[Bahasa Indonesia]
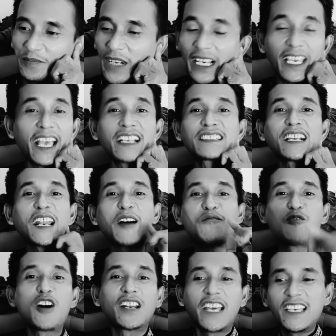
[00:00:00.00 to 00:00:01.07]
pakai
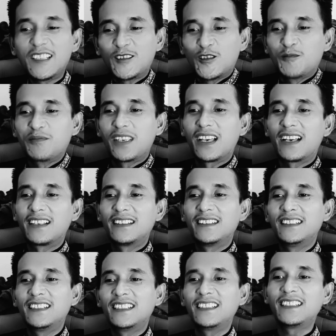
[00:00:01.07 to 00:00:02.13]
assalamualaikum ya
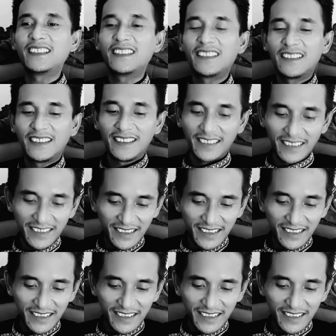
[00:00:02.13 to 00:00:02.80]
ini